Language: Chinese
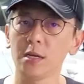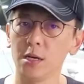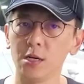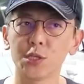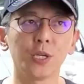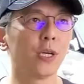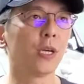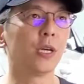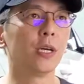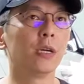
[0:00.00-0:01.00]
而
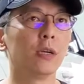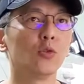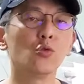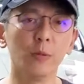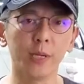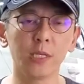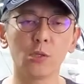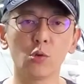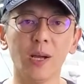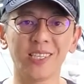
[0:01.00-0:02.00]
且如果没
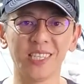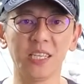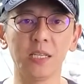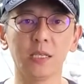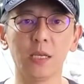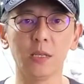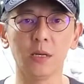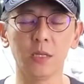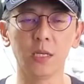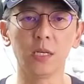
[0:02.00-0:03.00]
记错的话，几年前
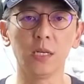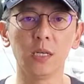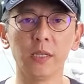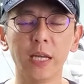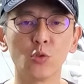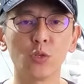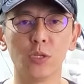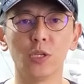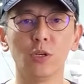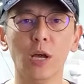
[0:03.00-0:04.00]
哈，那个南区的
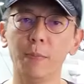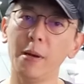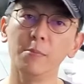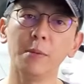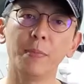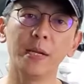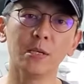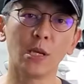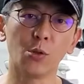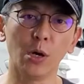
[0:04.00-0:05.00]
车友还帮我们办了
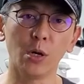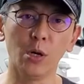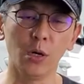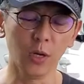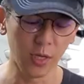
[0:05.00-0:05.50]
小团购，